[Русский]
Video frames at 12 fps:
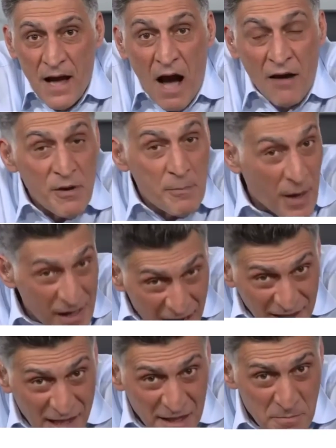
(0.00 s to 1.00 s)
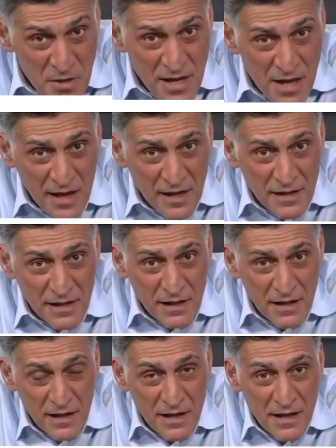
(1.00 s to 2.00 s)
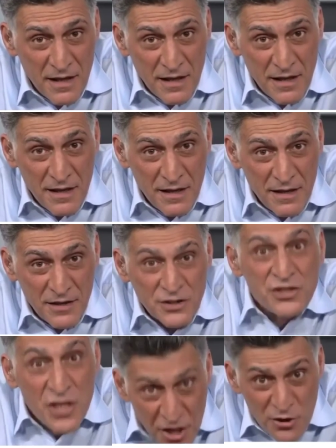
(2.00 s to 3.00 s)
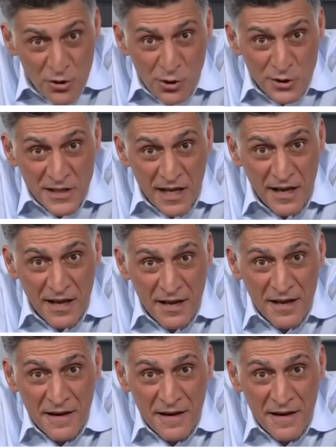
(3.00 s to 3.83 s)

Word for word: А вы парад отменяете? Серьезно?